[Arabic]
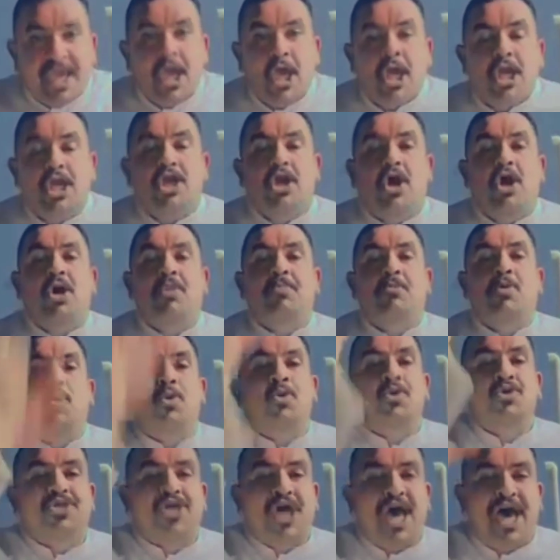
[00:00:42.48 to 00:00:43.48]
لو
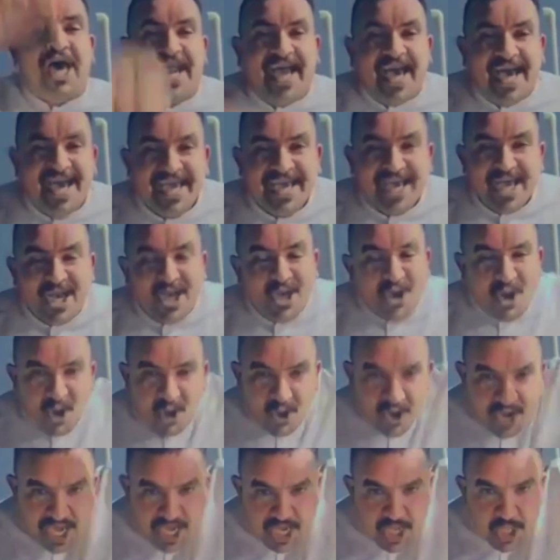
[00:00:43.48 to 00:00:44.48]
مو وزاره
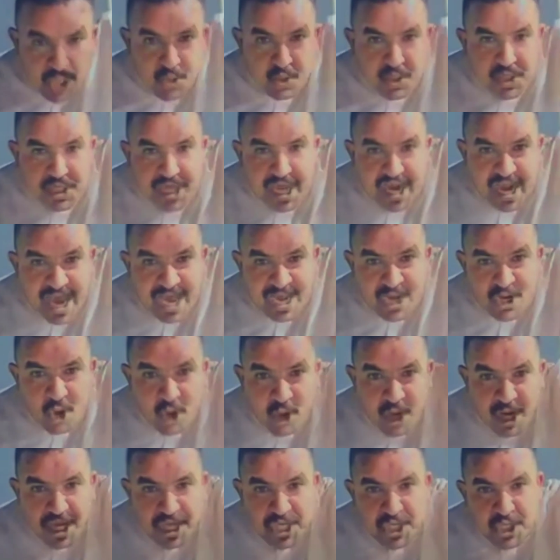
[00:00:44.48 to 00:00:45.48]
لو رئيس وزراء
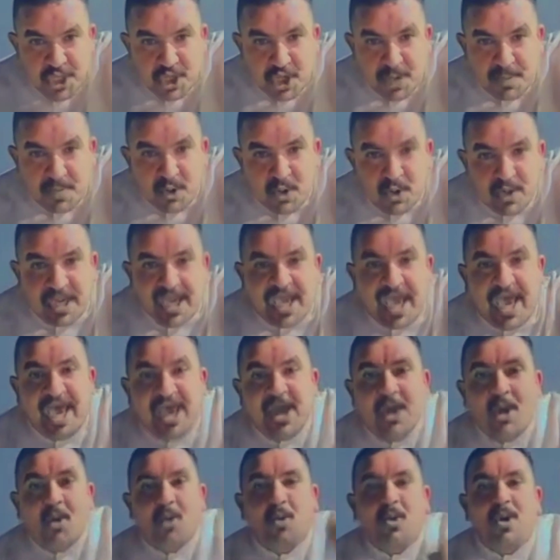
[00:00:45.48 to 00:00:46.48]
لو رئيس جمهوريه
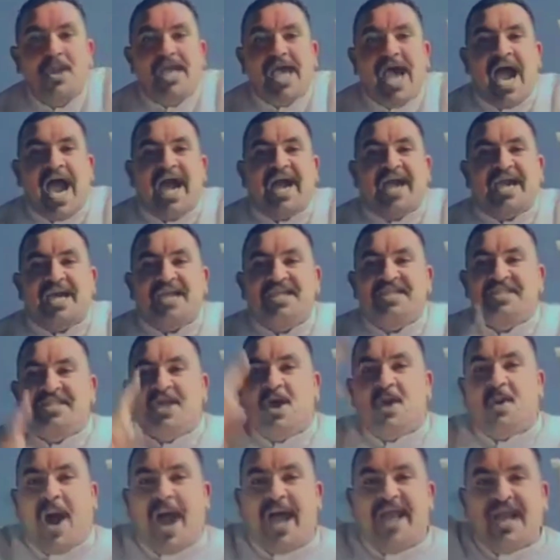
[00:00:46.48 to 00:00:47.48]
ولي حق
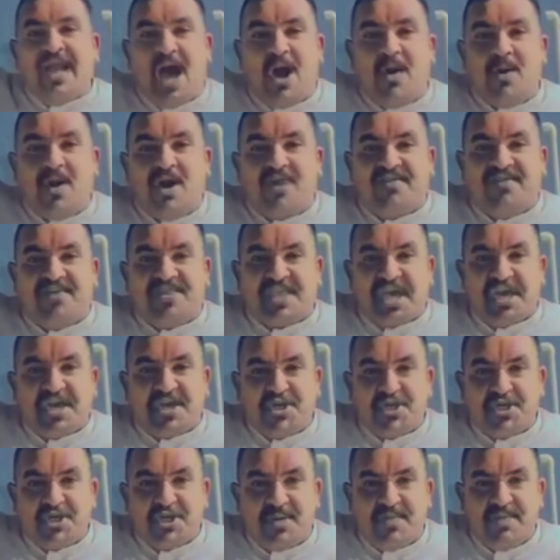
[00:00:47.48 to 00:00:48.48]
عنده وعلى اوقفه
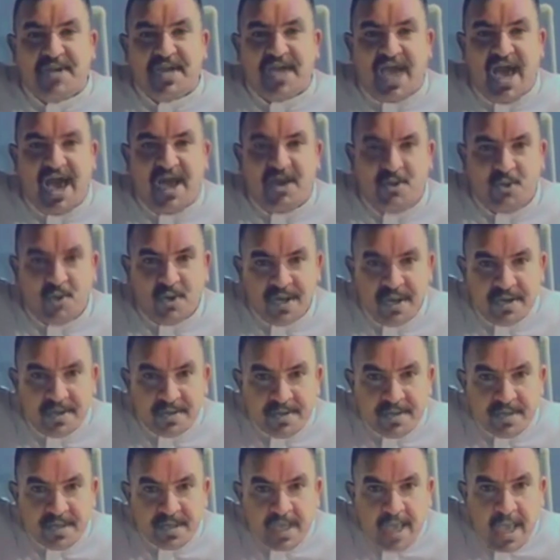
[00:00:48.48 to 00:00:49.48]
تقرجل بالقانون
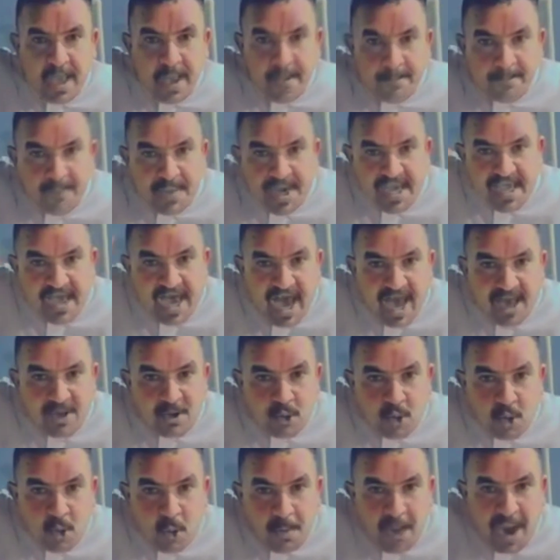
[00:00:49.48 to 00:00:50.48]

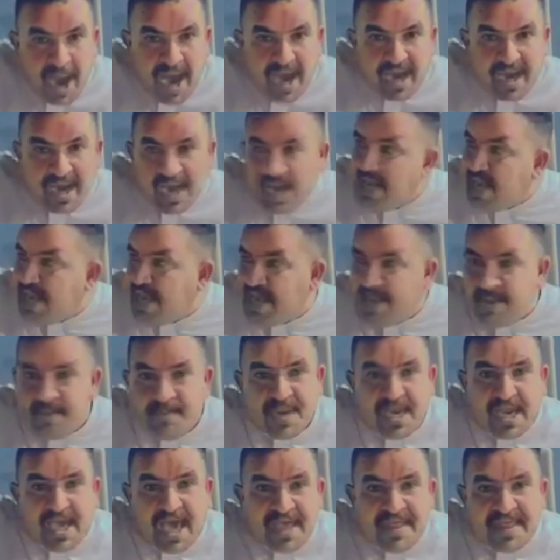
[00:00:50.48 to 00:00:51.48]
بالقانون وبحق الله
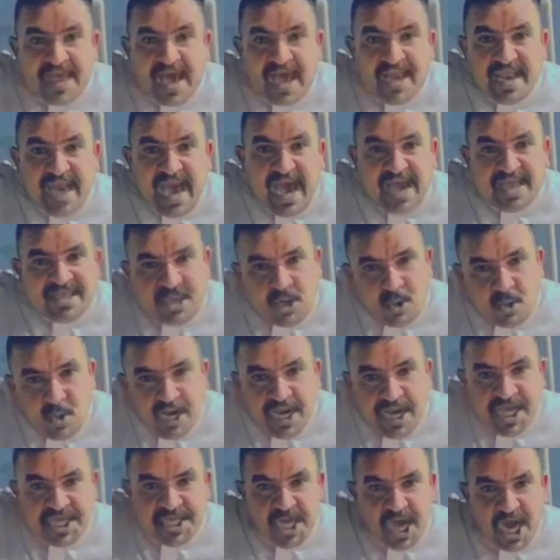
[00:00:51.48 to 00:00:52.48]
يم القضاء العادل
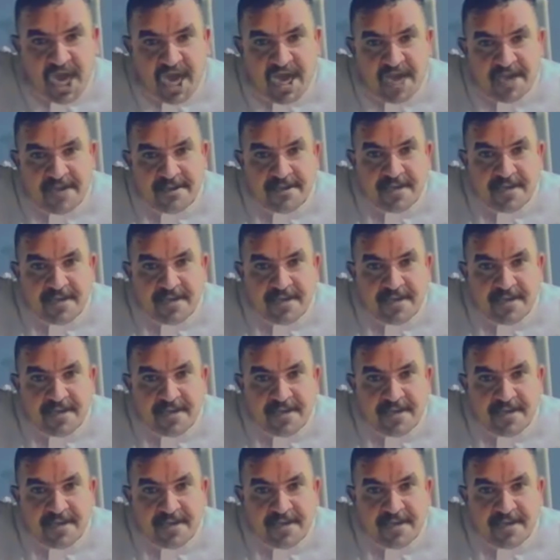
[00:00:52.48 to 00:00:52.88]
والنزاهه